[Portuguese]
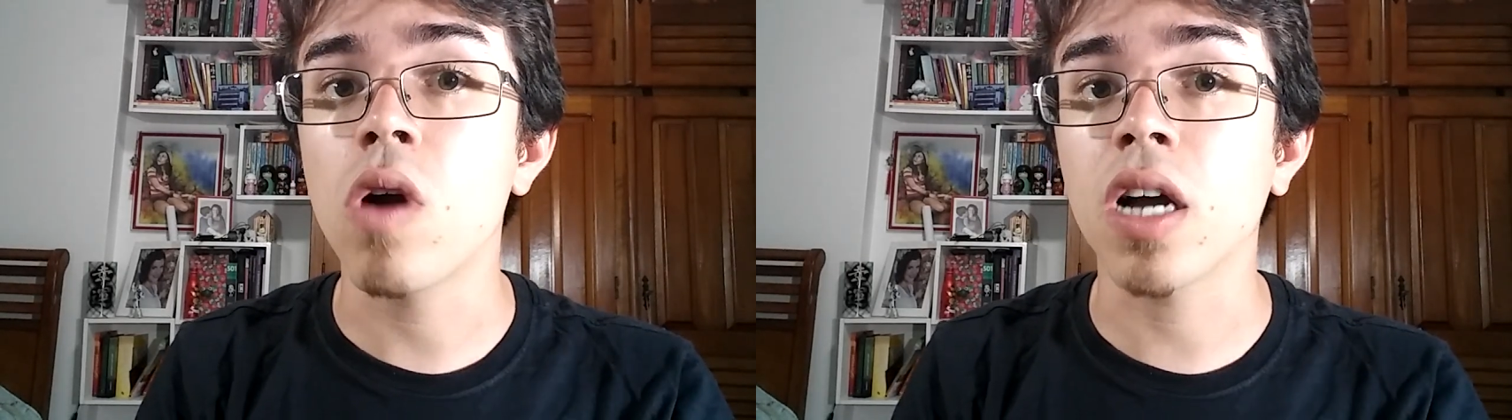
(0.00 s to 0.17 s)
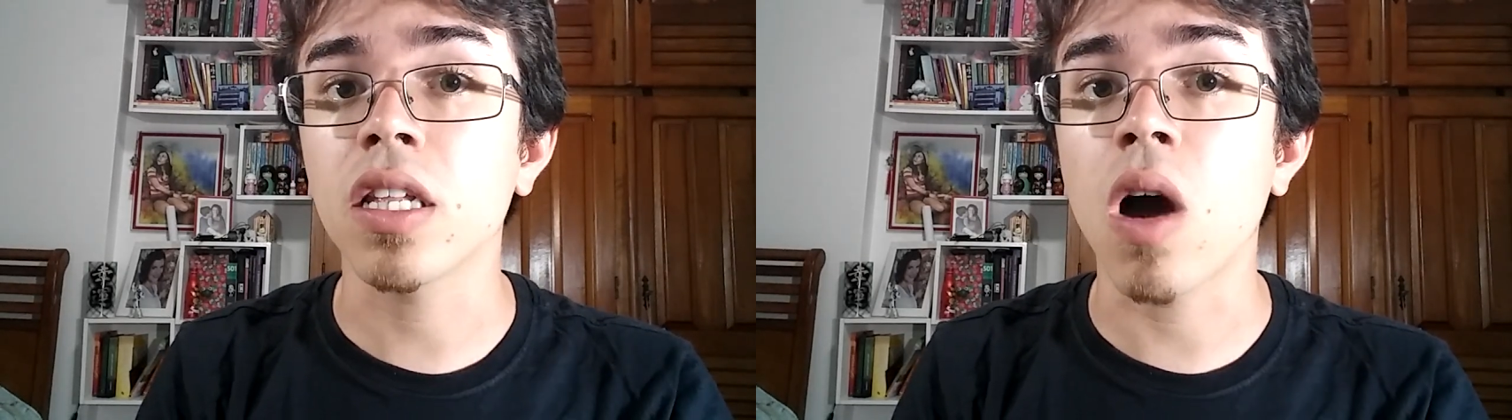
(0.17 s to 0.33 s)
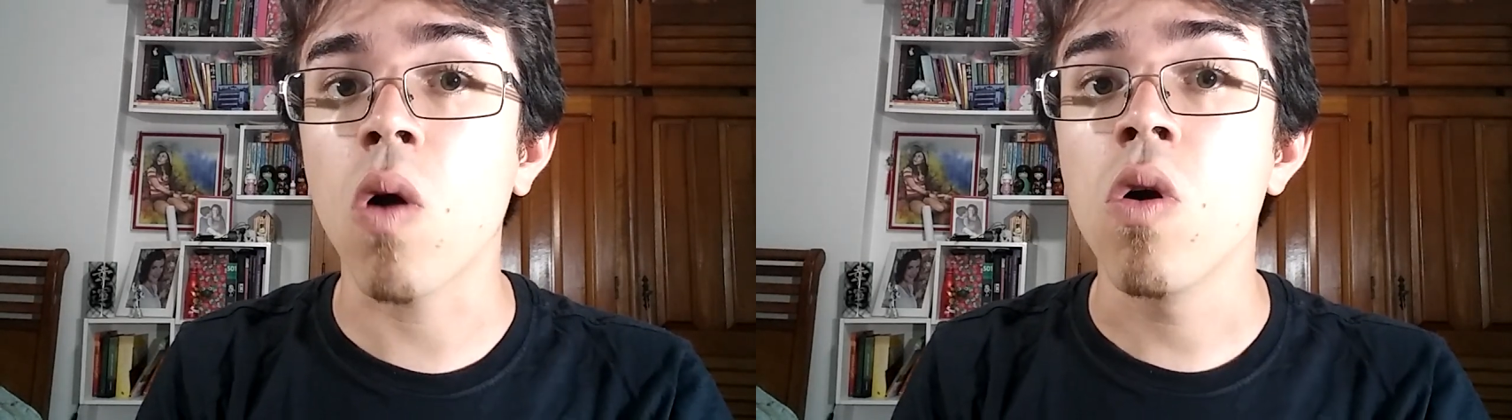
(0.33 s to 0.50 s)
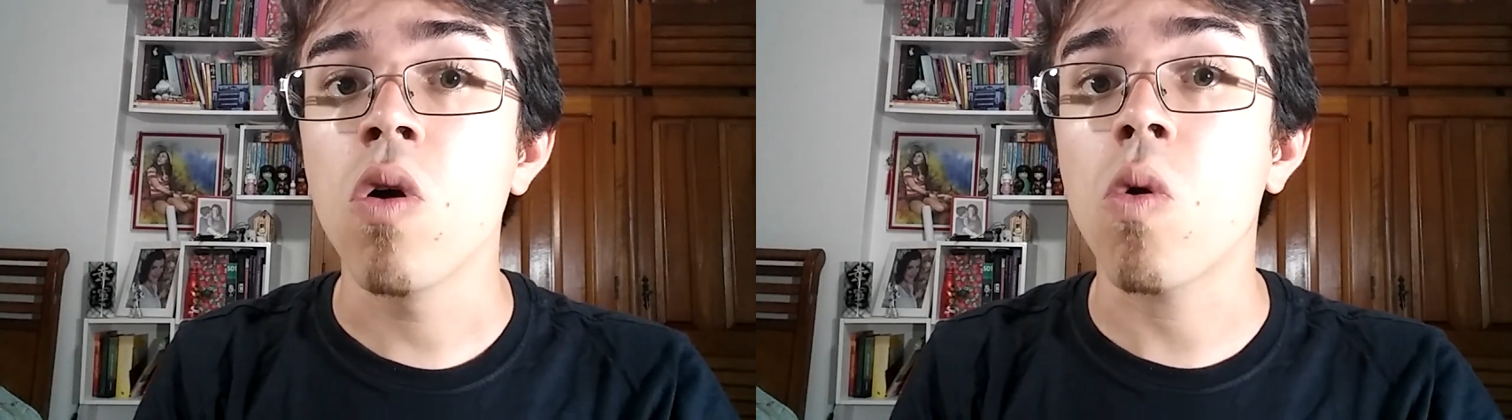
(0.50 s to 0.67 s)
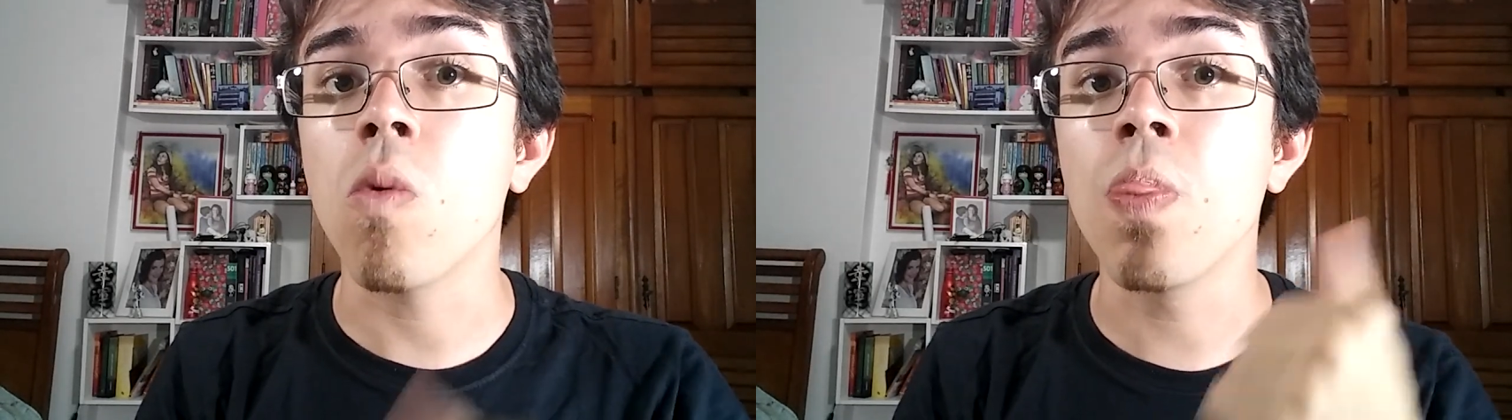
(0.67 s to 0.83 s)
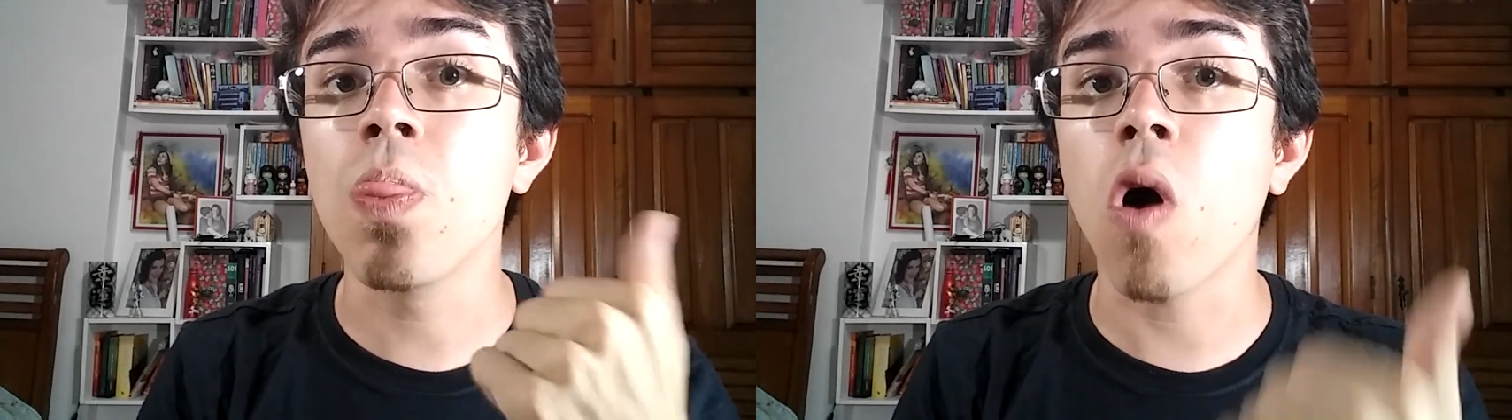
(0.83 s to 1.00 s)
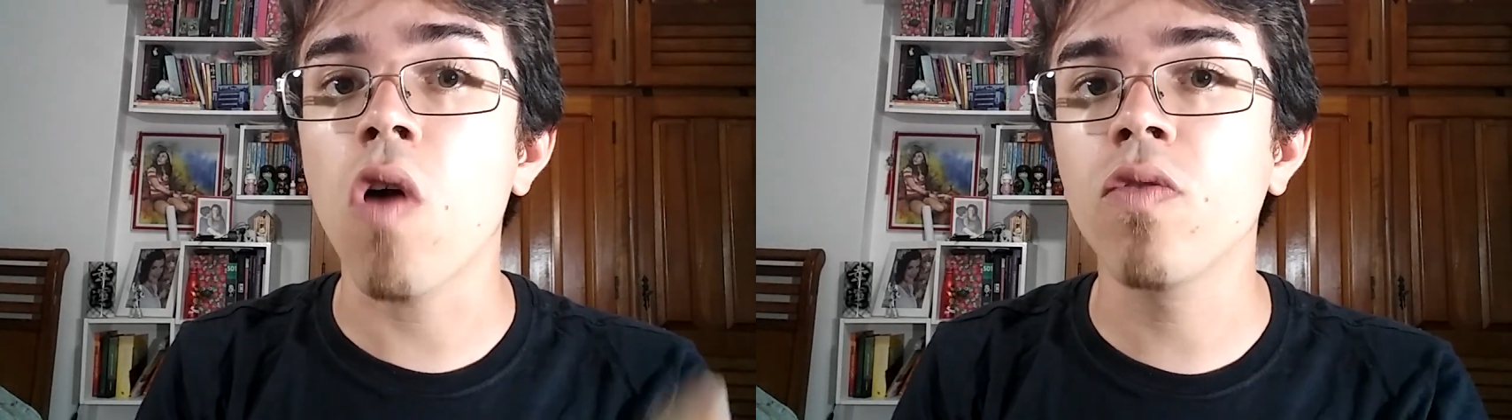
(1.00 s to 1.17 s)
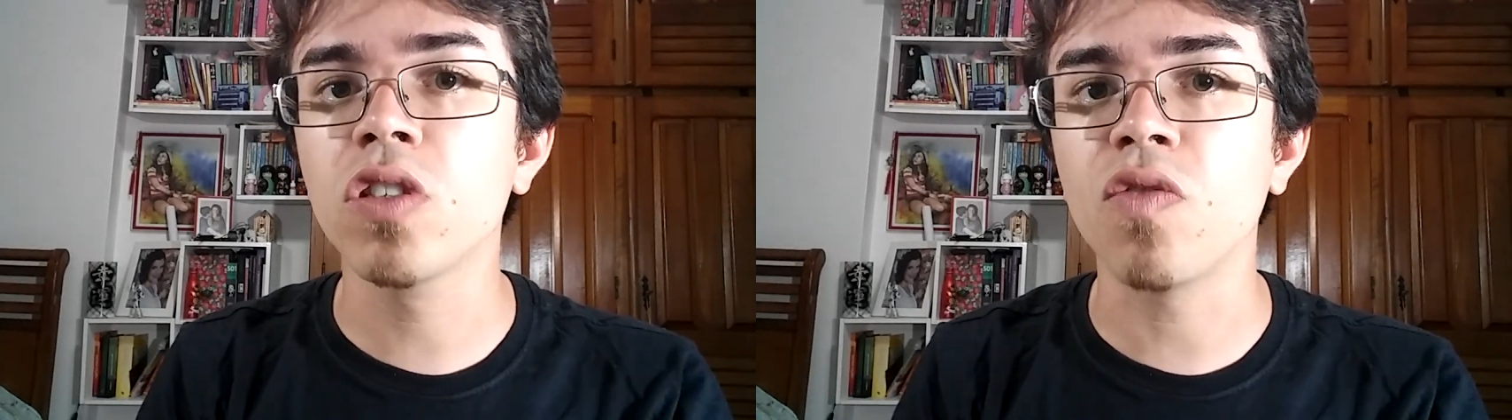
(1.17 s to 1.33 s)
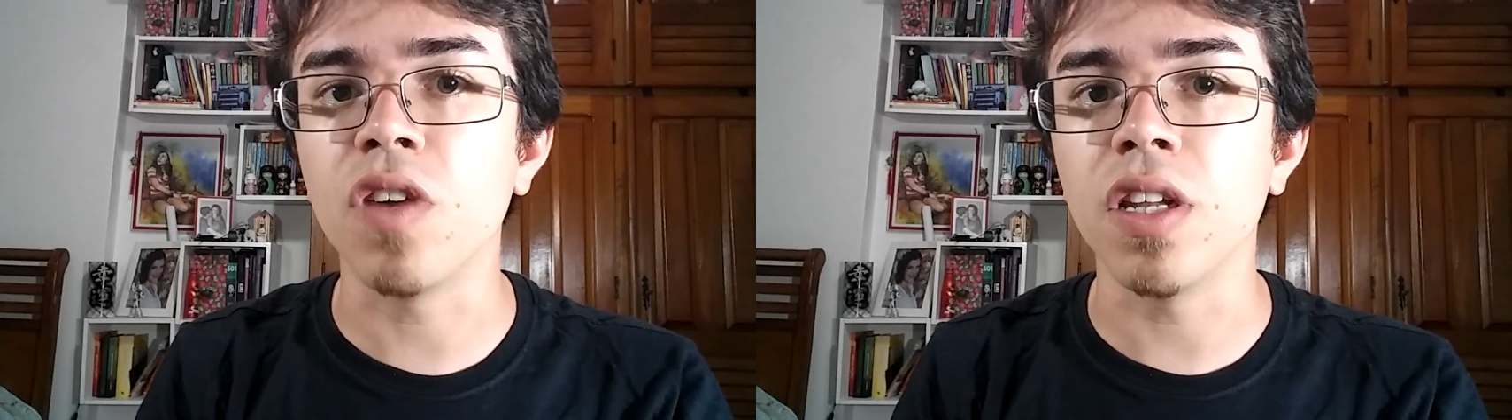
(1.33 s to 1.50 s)
o canal com
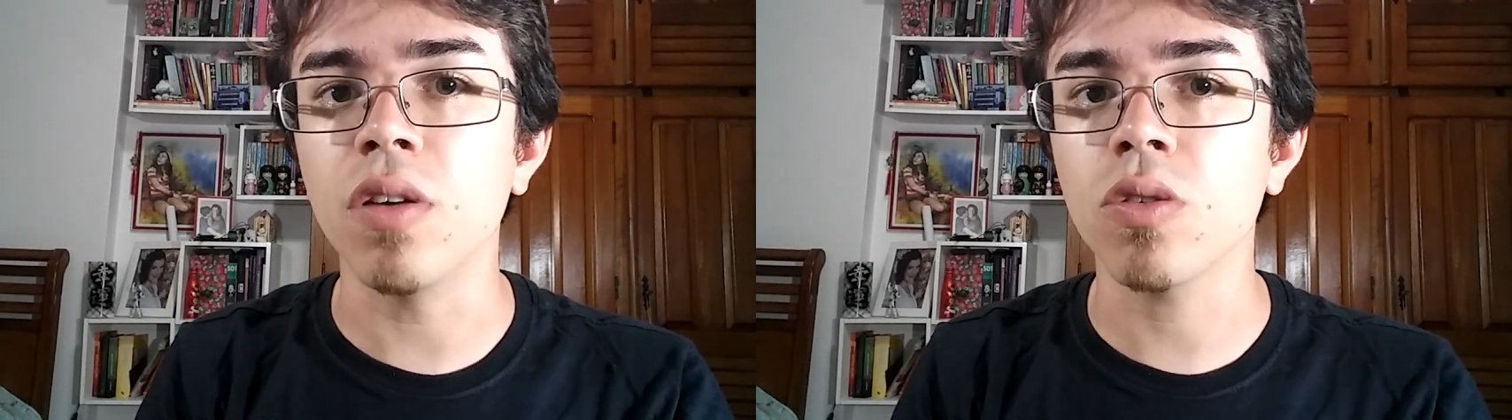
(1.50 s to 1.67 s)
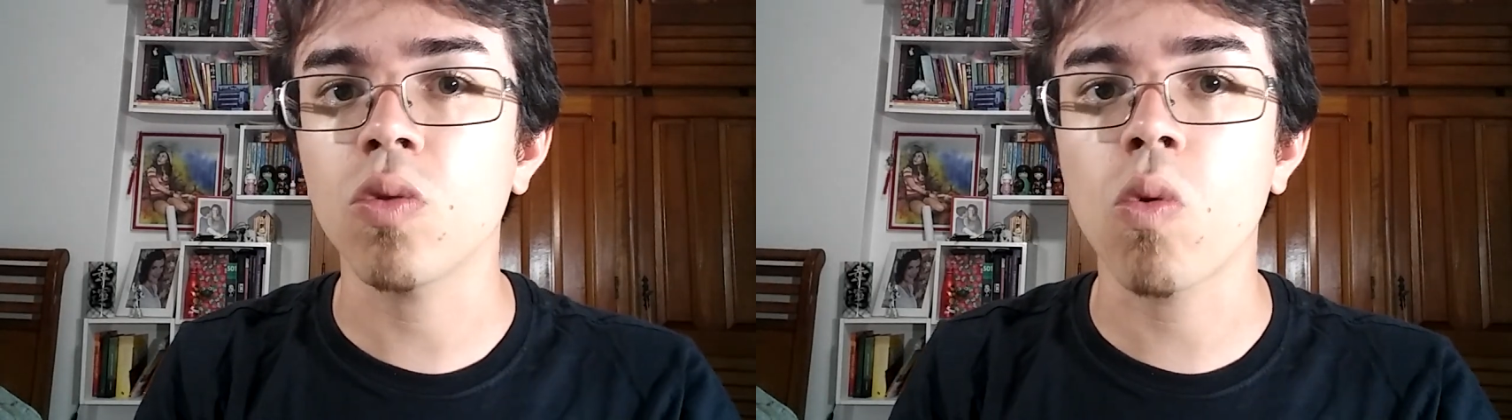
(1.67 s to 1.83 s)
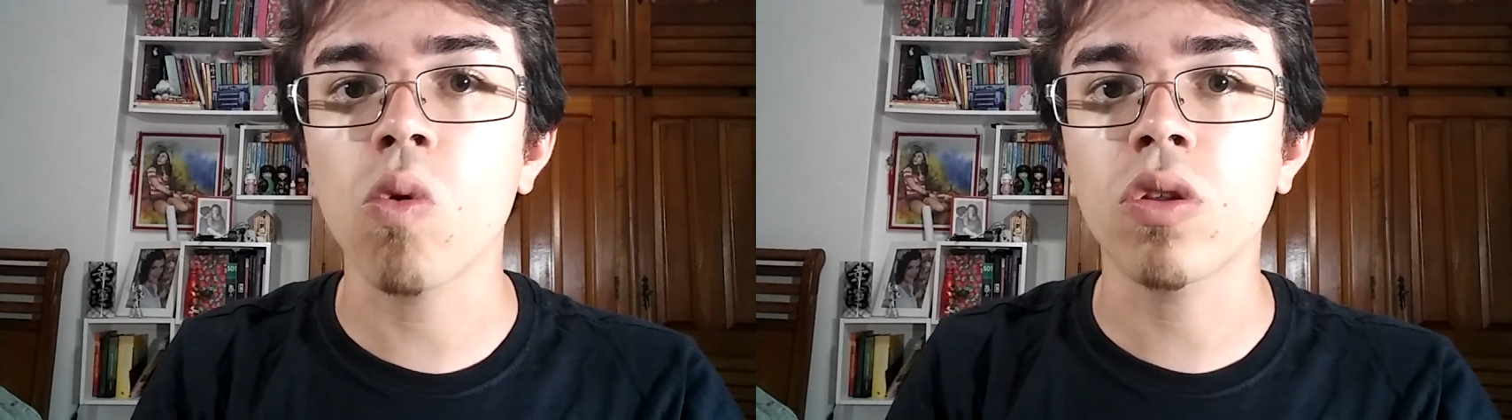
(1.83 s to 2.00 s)
novos vídeos,